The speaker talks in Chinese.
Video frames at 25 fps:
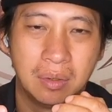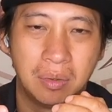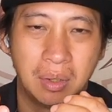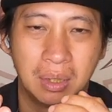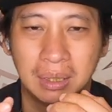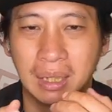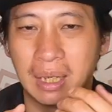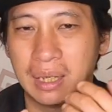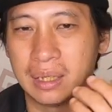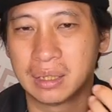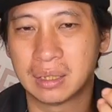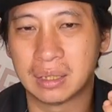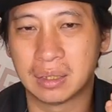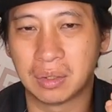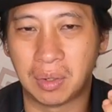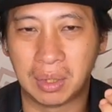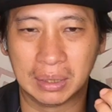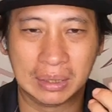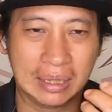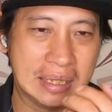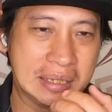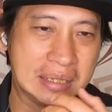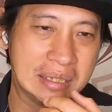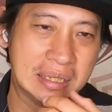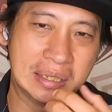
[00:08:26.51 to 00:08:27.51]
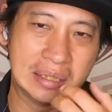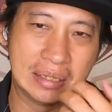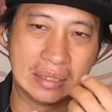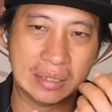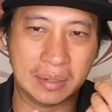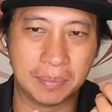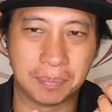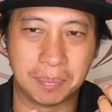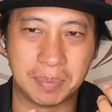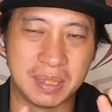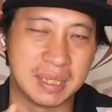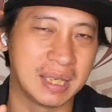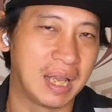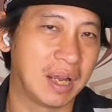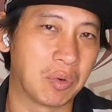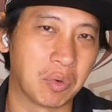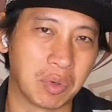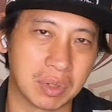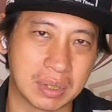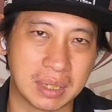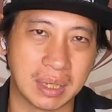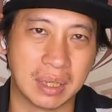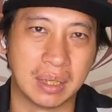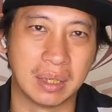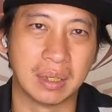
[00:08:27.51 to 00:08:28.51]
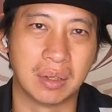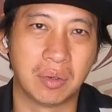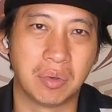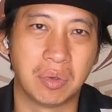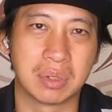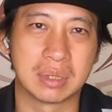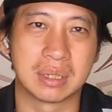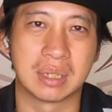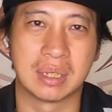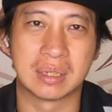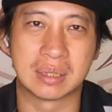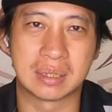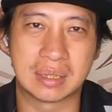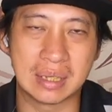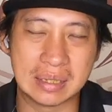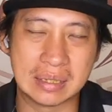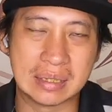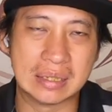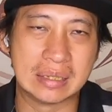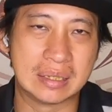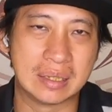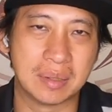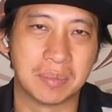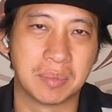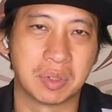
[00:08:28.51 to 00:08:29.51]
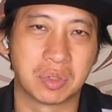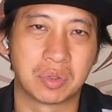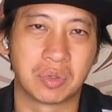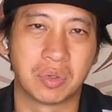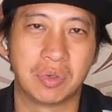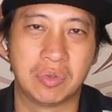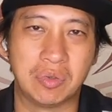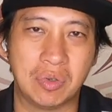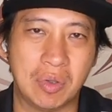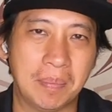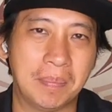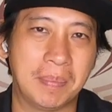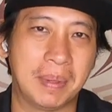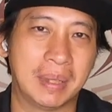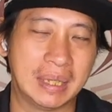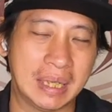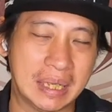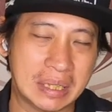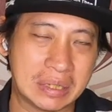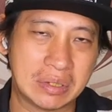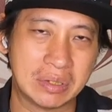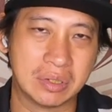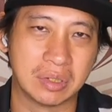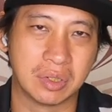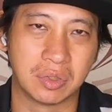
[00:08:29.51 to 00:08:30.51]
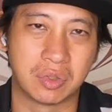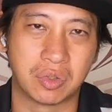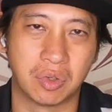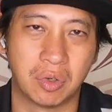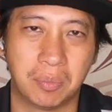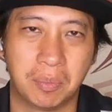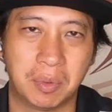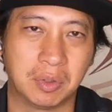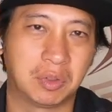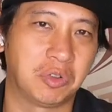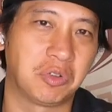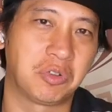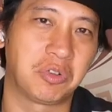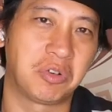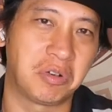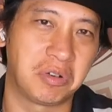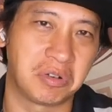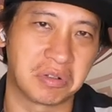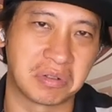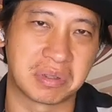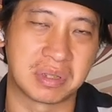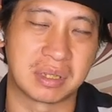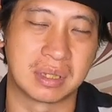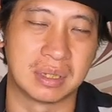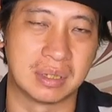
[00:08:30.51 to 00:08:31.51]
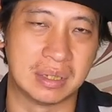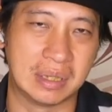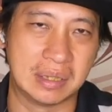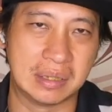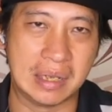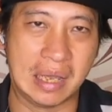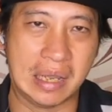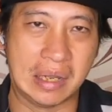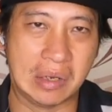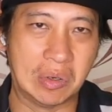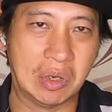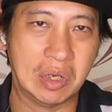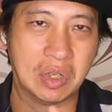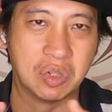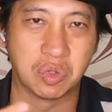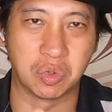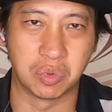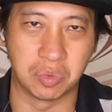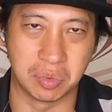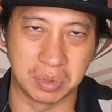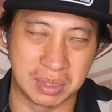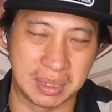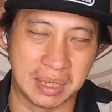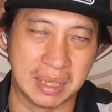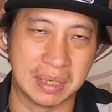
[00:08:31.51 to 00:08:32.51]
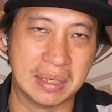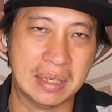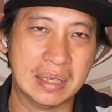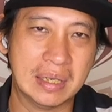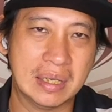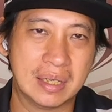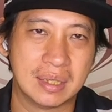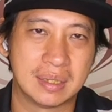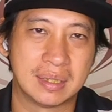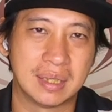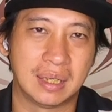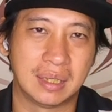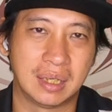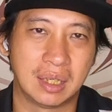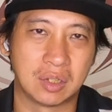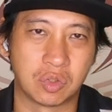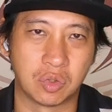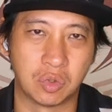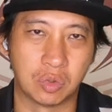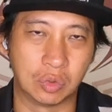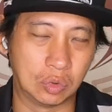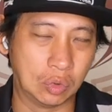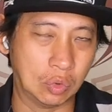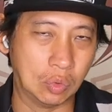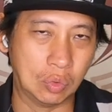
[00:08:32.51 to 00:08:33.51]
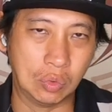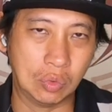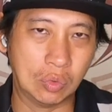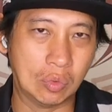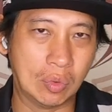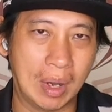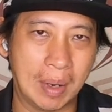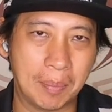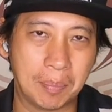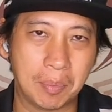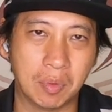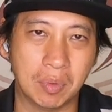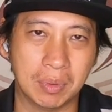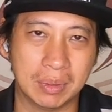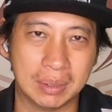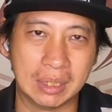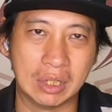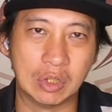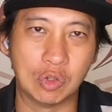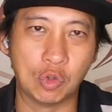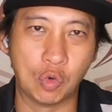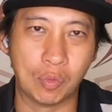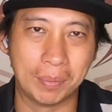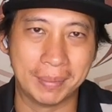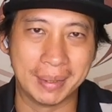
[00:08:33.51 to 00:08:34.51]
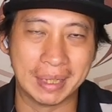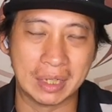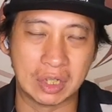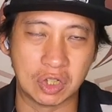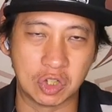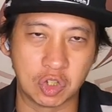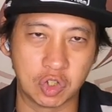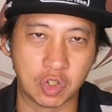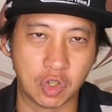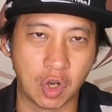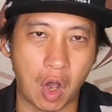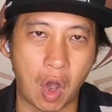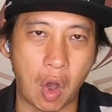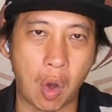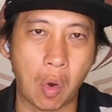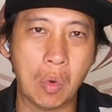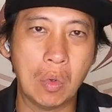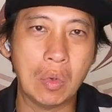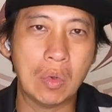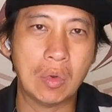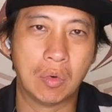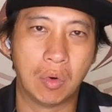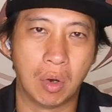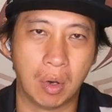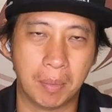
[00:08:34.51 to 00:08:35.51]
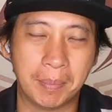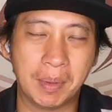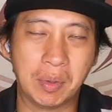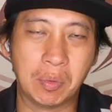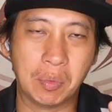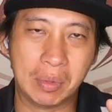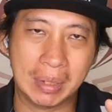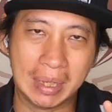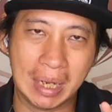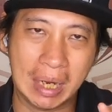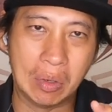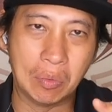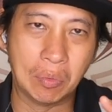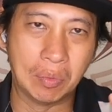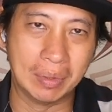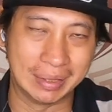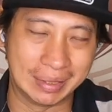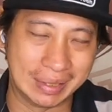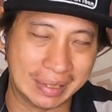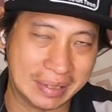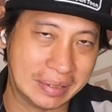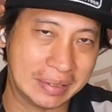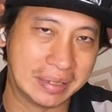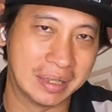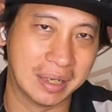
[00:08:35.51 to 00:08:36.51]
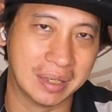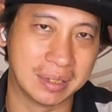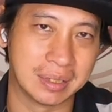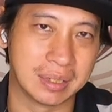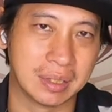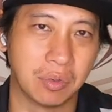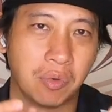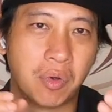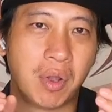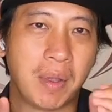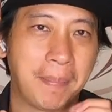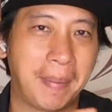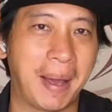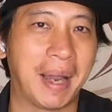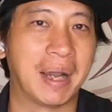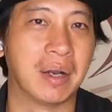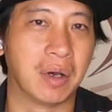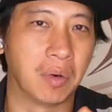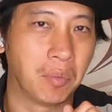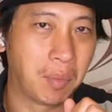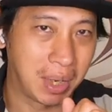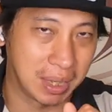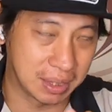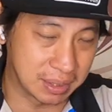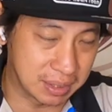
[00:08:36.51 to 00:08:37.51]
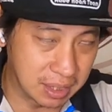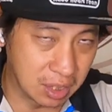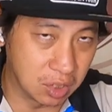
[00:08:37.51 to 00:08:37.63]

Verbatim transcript: 滑胎的滑胎车的比赛过程，或者甚至这么说，原本它就是从 motocross 的那一块出现在那种土路啊、不稳定路面的时候，我们为了稳定车子，会把人往